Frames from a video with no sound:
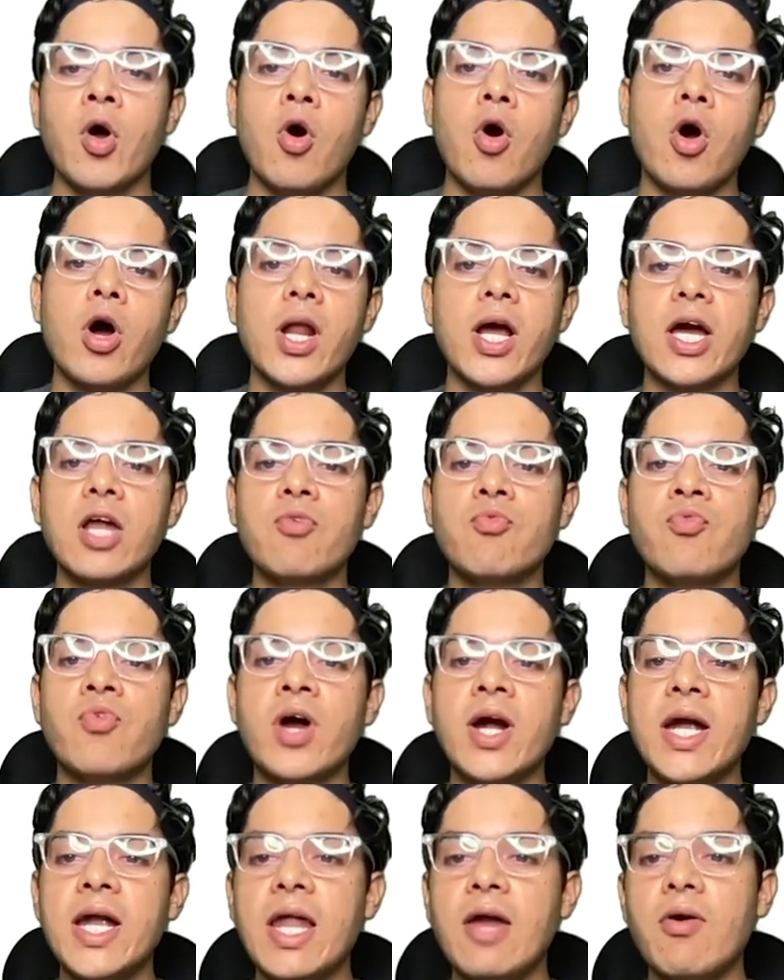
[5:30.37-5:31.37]
और अगर
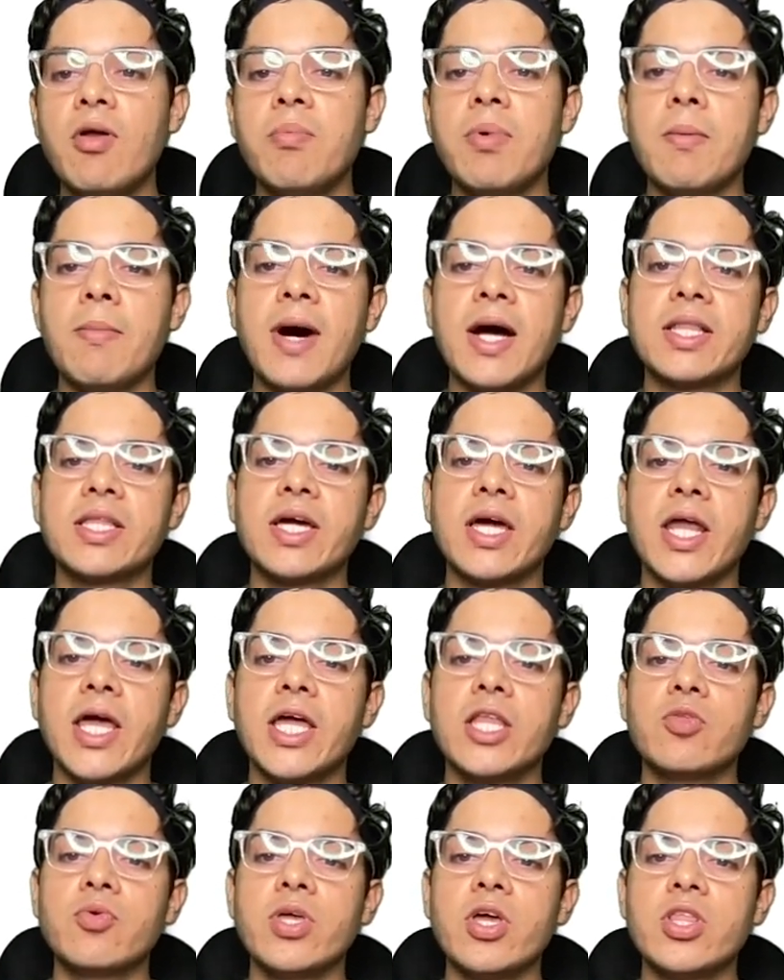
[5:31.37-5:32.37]
वर्ल्ड लेवल पे बात
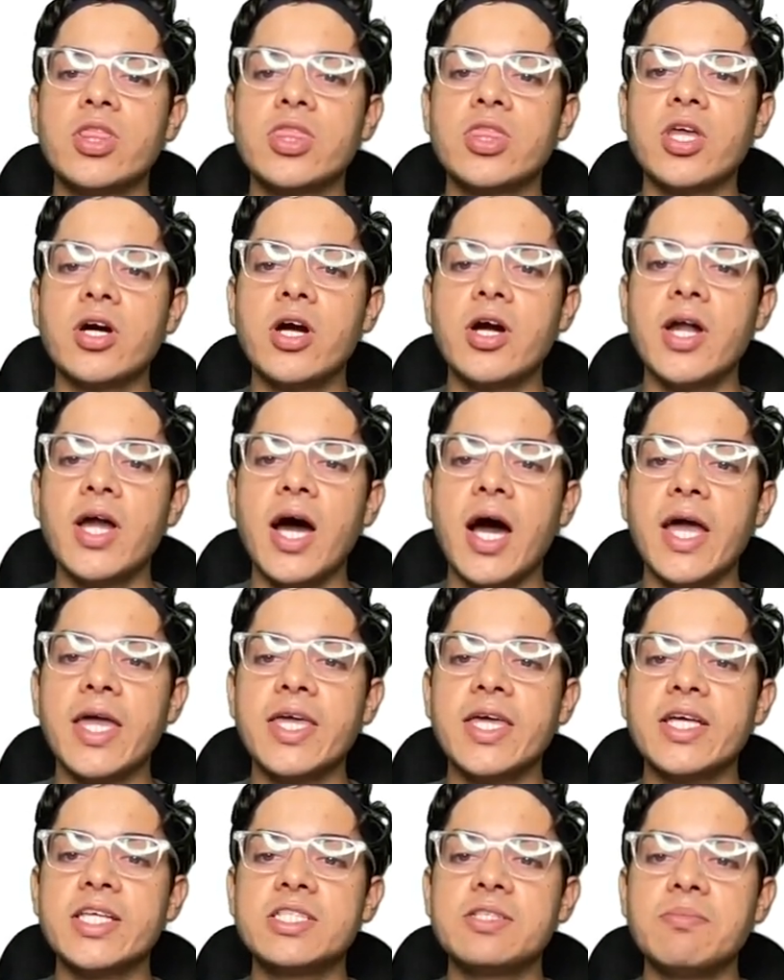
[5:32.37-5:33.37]
करें तो ये थर्ड
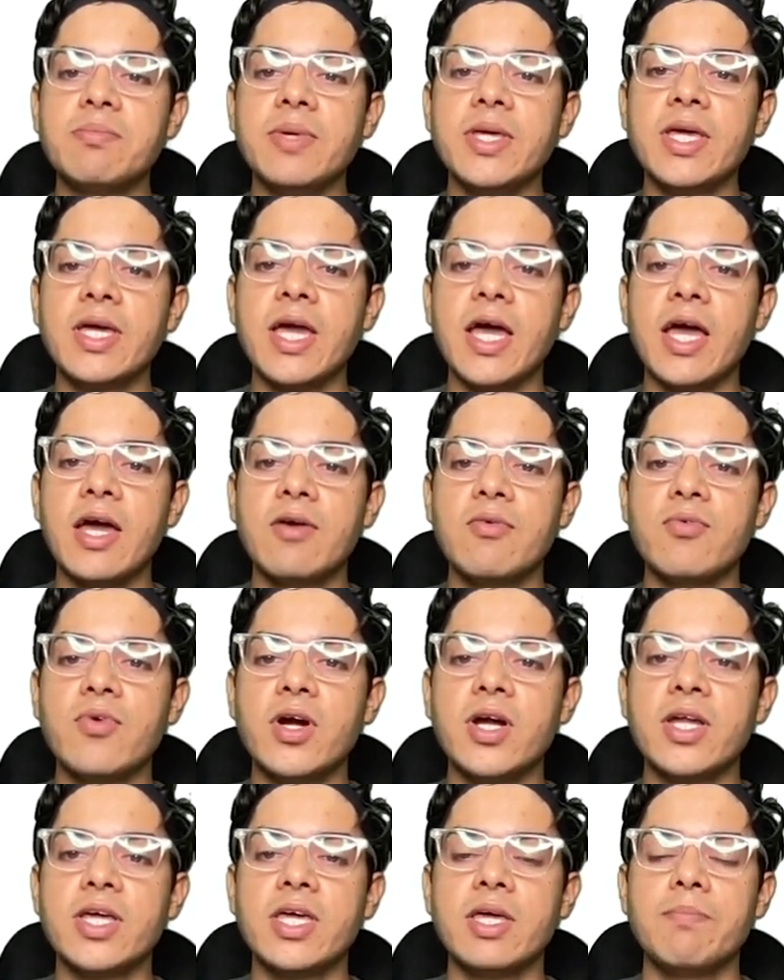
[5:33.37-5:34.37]
हाईएस्ट पीक है
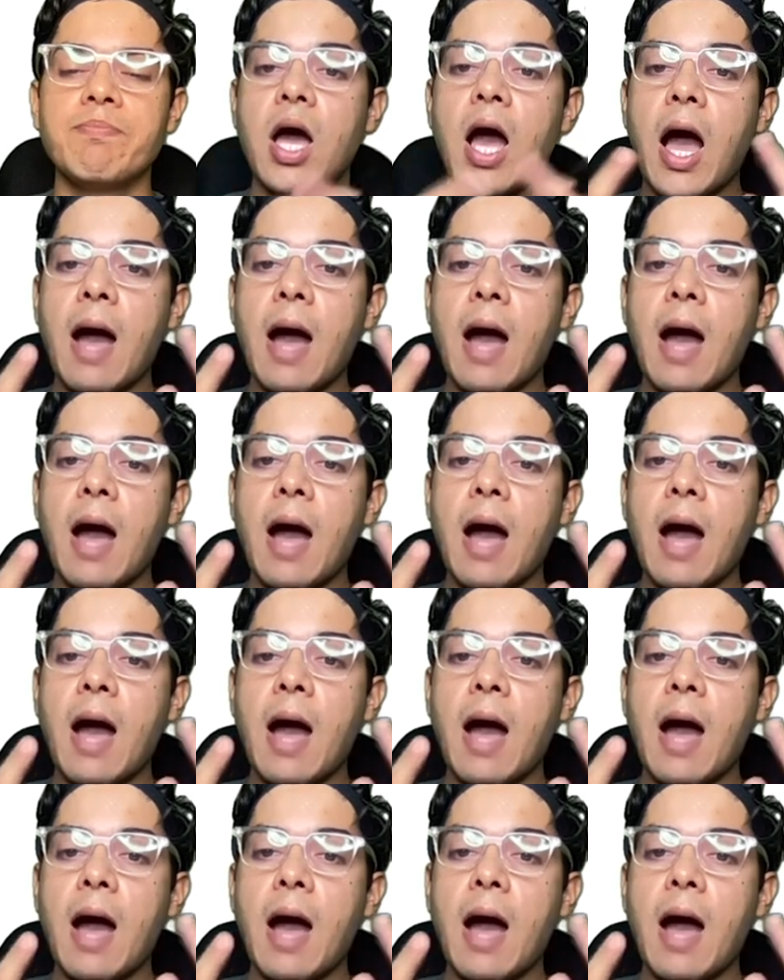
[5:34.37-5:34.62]
वर्ल्ड की